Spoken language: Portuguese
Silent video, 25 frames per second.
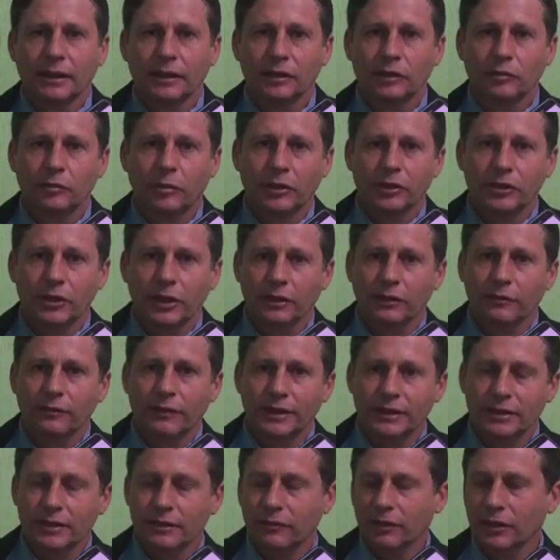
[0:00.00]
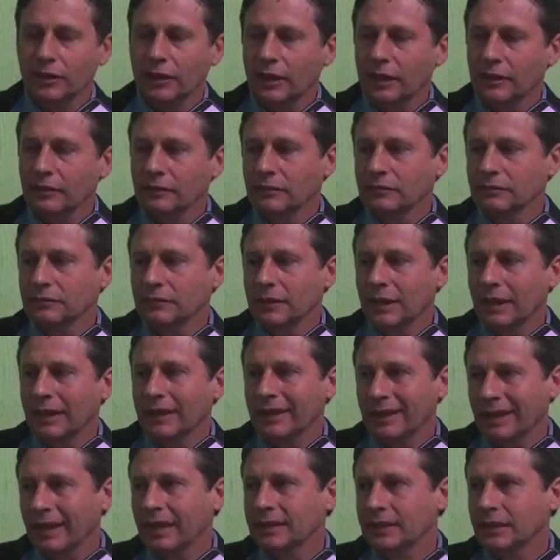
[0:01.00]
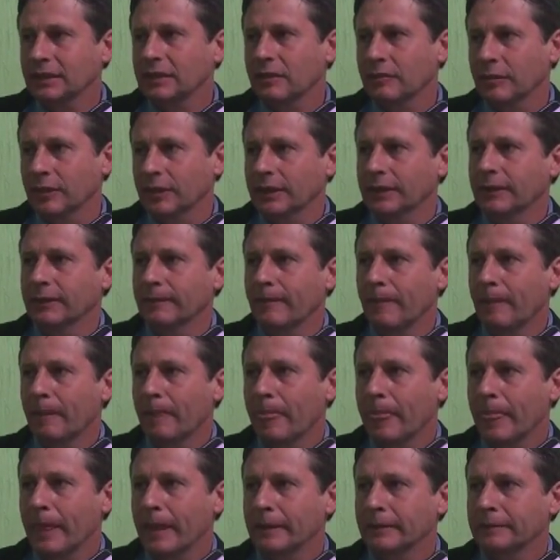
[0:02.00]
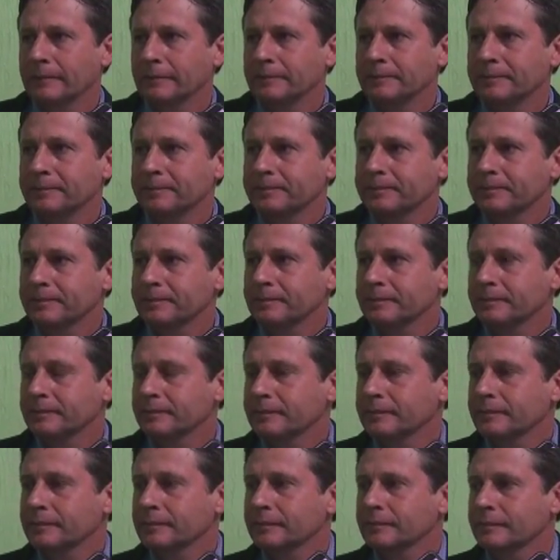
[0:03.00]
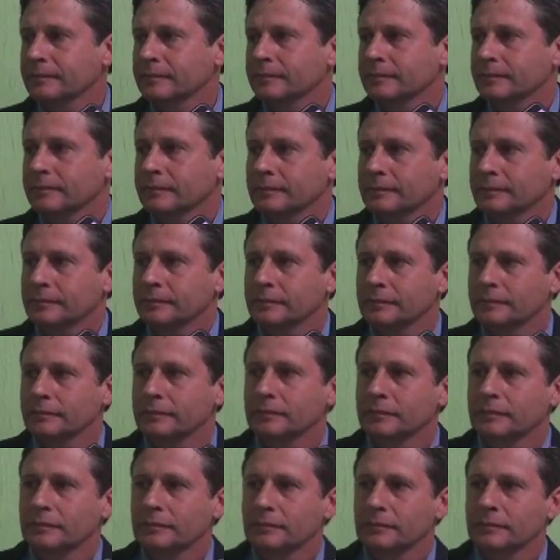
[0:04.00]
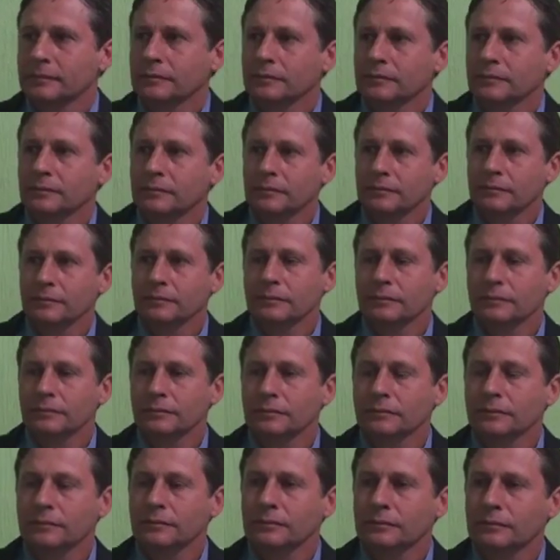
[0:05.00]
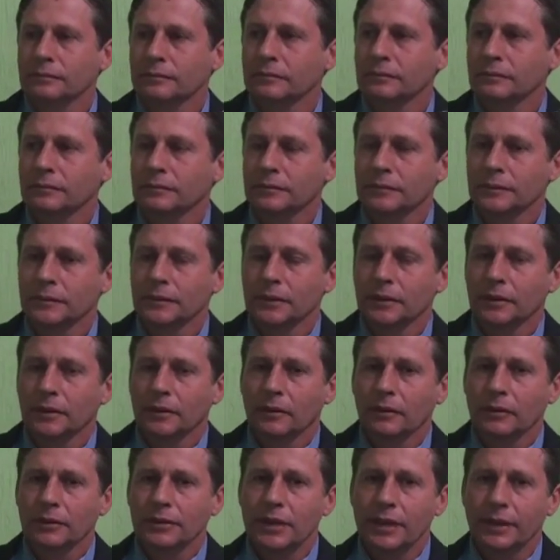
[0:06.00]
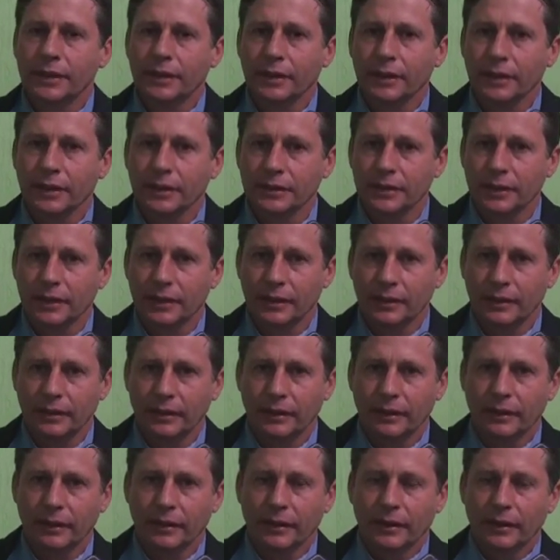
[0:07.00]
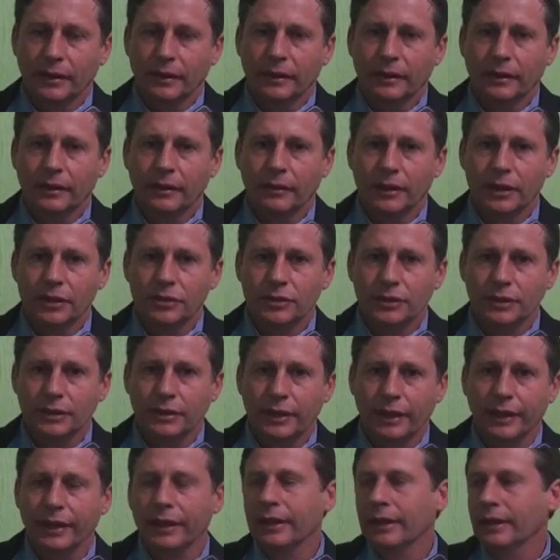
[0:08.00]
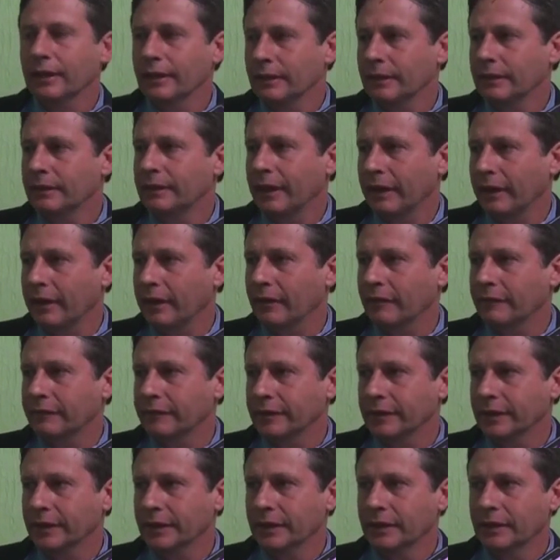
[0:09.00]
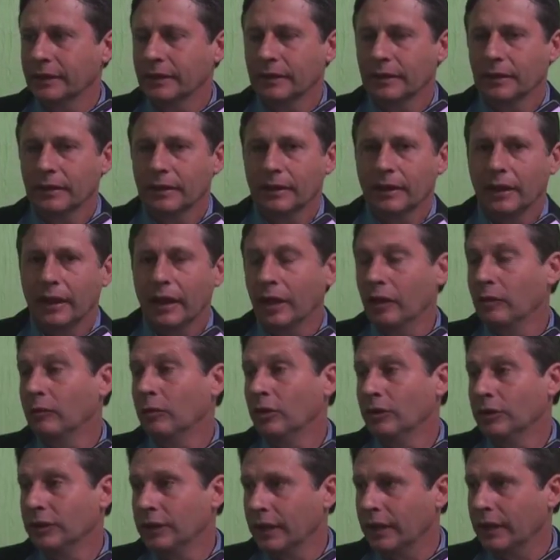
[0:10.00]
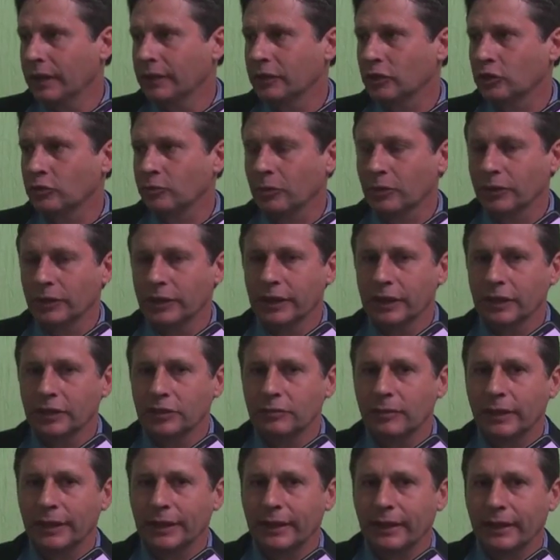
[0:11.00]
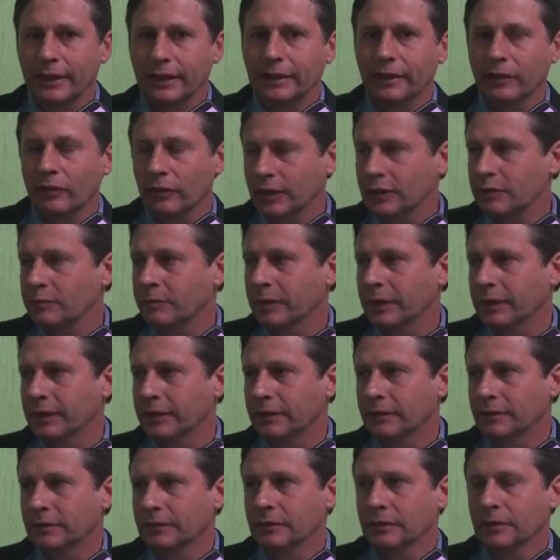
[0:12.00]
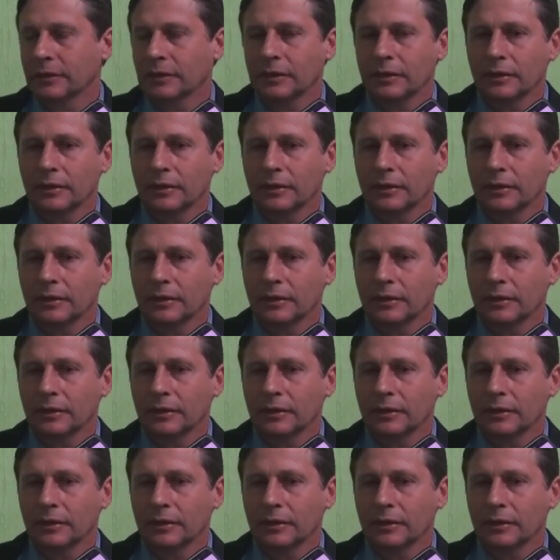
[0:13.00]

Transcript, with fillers: esse projeto vai ser votado ainda essa semana sessão mais calma, mas há um respeito entre os dois poderes, executivo e legislativo, né, vereador? Com certeza. Eu acho que tem, que tem que haver harmonia entre os poderes, mas tem que ter o respeito.